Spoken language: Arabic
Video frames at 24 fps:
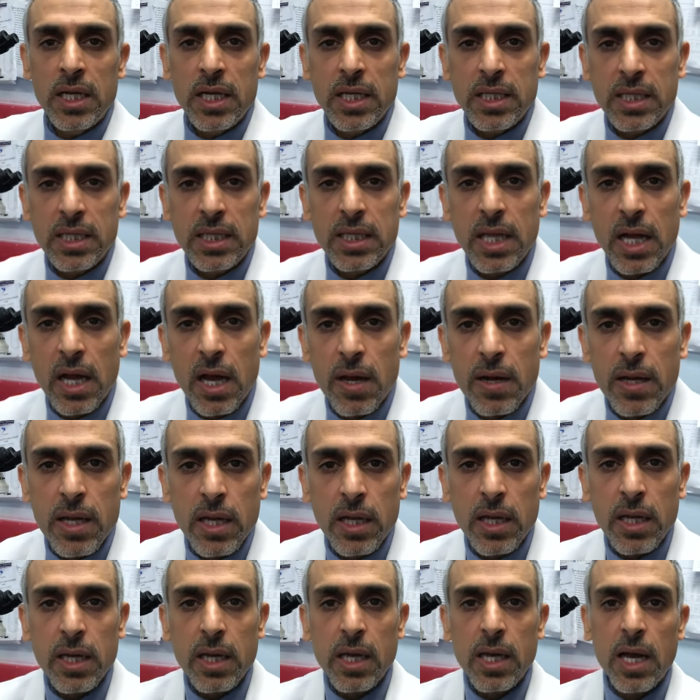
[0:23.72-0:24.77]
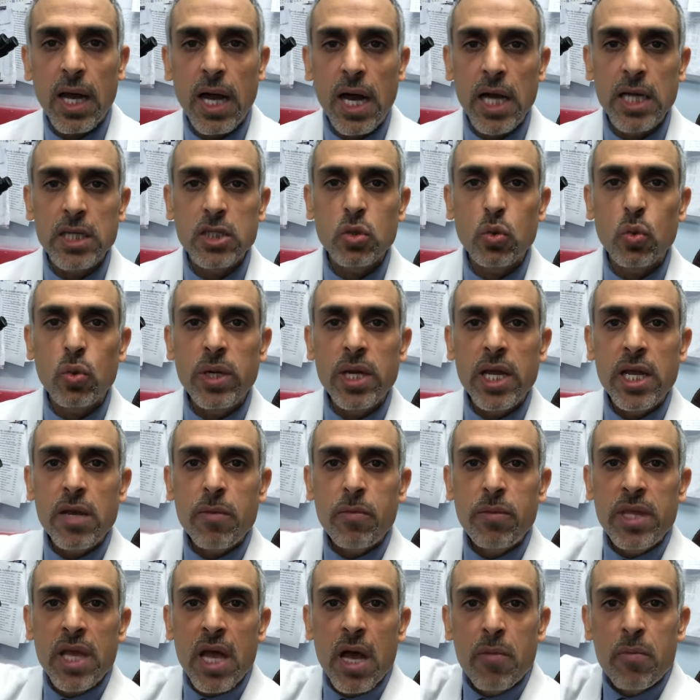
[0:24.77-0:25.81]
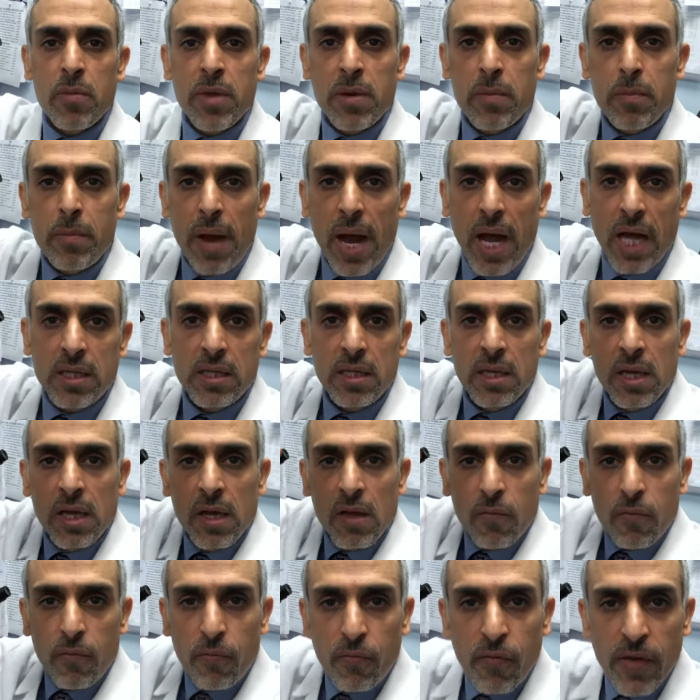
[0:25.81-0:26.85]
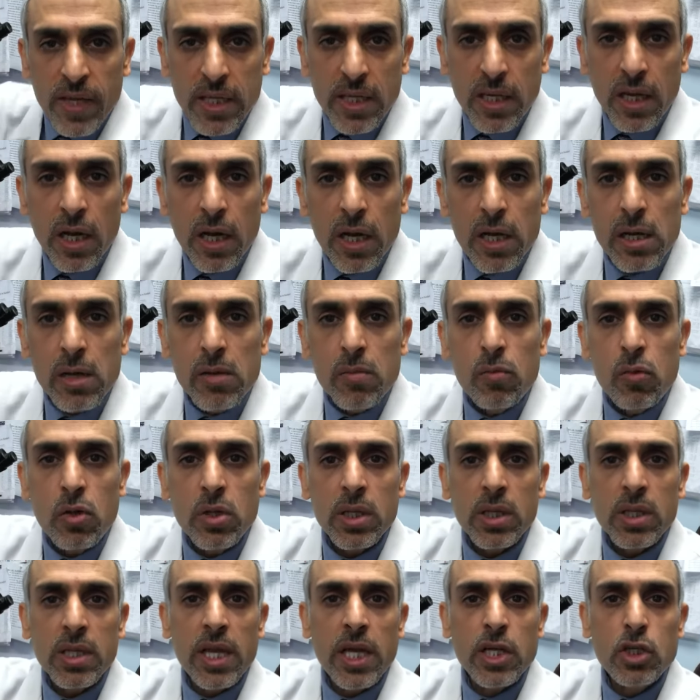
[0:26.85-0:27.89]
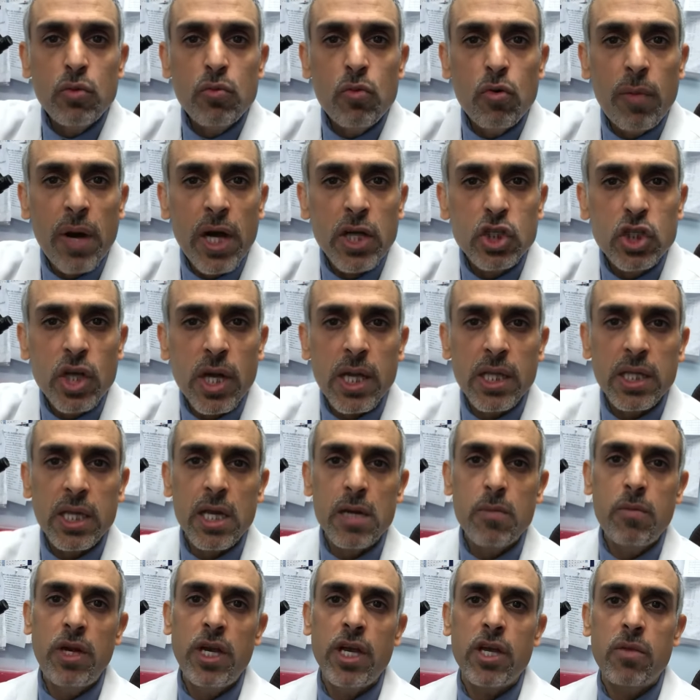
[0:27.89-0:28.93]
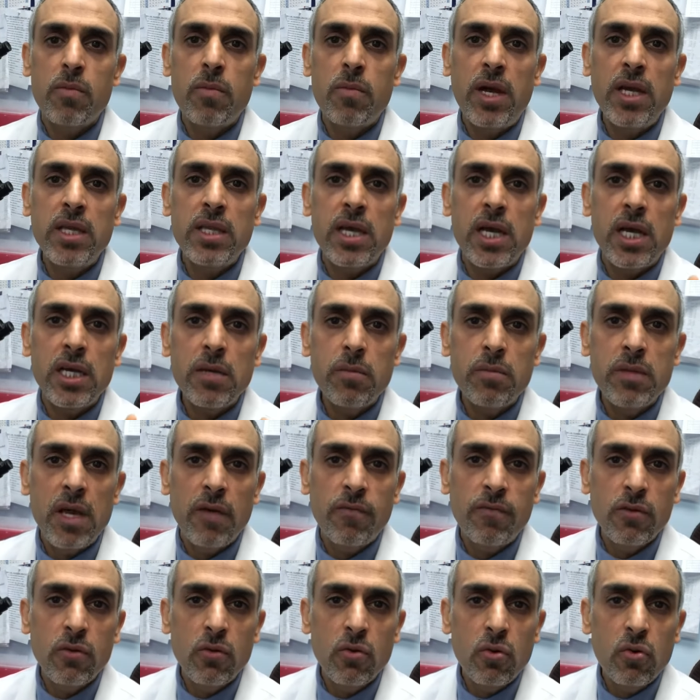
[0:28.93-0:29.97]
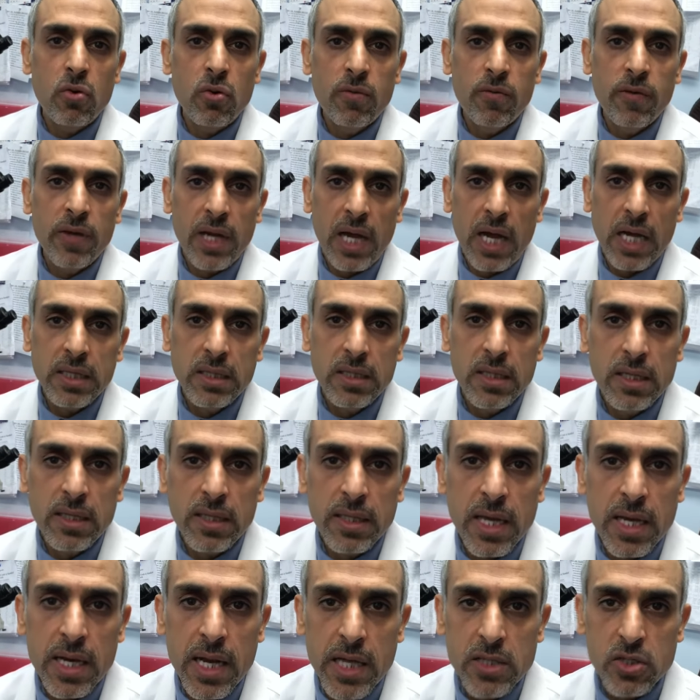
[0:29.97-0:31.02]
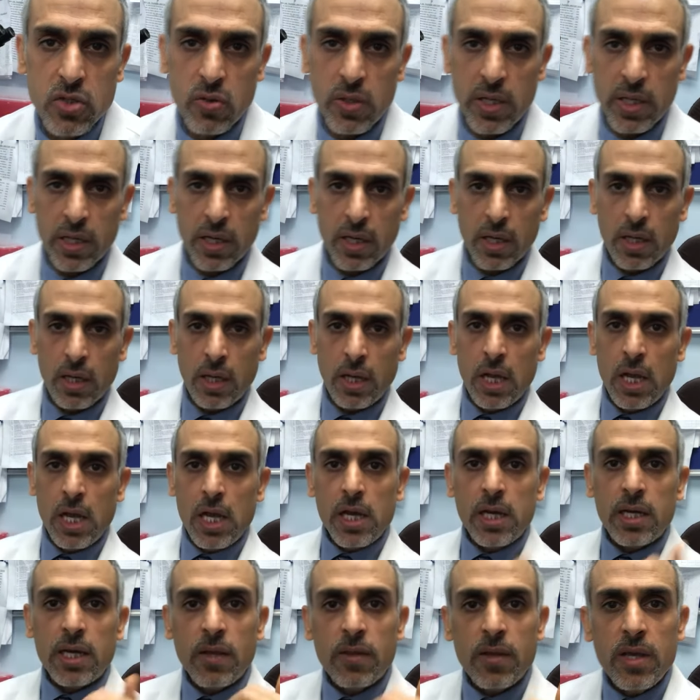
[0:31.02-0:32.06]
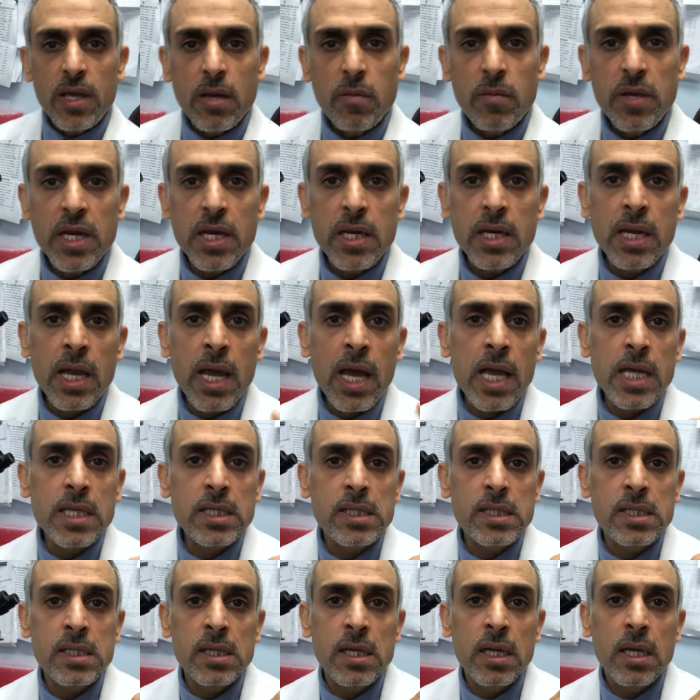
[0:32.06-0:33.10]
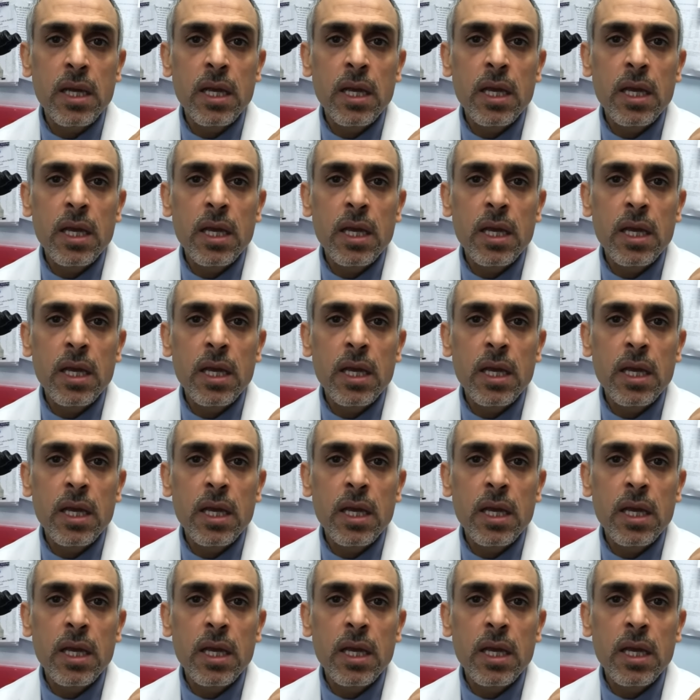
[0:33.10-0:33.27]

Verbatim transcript: التاريخ الخاص واللي يبدا من بعد فتح المنتج مباشرة بحيث بعدها يبدأ في الدخول في العد التنازلي الكثير من الناس